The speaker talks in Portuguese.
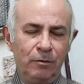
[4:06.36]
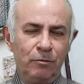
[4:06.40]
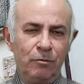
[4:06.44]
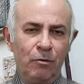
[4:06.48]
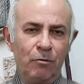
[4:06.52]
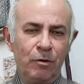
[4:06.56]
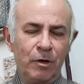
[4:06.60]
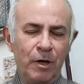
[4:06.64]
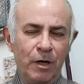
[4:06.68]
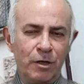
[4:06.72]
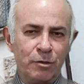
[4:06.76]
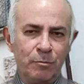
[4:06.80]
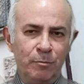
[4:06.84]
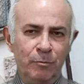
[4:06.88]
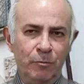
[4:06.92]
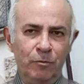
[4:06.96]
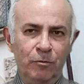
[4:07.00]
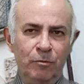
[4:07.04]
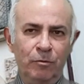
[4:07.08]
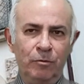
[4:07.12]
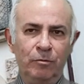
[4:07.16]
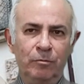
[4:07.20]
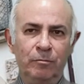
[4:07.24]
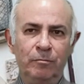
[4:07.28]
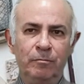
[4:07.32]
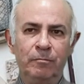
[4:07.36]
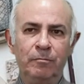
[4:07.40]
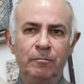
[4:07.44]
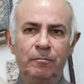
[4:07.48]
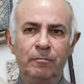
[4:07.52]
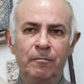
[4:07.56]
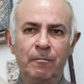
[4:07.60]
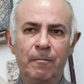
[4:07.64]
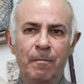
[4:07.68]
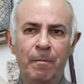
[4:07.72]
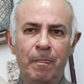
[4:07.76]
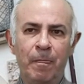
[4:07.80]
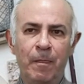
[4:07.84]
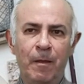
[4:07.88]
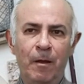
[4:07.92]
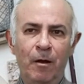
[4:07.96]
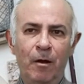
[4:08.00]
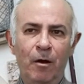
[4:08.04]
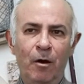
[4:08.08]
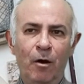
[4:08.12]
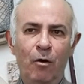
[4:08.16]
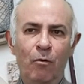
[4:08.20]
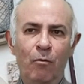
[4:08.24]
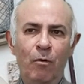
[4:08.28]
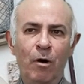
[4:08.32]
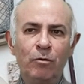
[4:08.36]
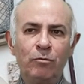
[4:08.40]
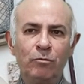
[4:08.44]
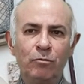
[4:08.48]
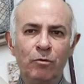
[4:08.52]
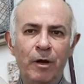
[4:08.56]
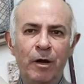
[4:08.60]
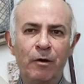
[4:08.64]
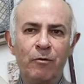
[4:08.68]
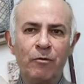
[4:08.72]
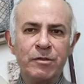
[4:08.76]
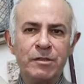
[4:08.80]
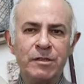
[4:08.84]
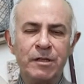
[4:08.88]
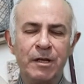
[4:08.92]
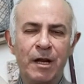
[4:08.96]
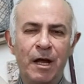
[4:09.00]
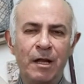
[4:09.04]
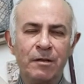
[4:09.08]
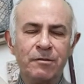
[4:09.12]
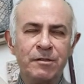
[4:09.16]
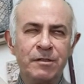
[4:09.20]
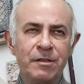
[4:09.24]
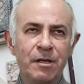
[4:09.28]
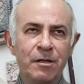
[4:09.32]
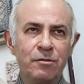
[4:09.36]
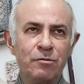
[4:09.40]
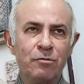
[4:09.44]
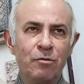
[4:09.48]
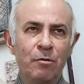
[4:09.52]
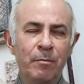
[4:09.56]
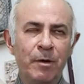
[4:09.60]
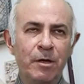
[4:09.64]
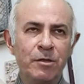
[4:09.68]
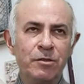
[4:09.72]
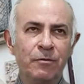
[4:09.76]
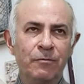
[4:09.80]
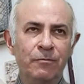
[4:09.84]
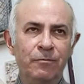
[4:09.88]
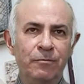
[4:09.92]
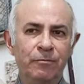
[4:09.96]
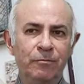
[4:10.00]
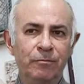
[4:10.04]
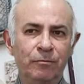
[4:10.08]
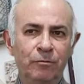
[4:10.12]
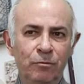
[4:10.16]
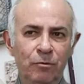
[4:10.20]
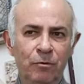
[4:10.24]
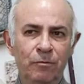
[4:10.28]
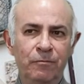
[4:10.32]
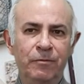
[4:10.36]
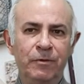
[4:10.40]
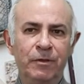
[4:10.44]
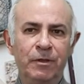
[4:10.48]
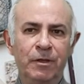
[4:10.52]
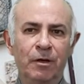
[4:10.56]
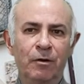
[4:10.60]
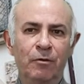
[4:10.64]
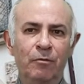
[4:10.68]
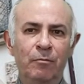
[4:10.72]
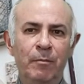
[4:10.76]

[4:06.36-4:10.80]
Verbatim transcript: e Dom Casmurro. O autor é considerado, sem sombra de dúvida,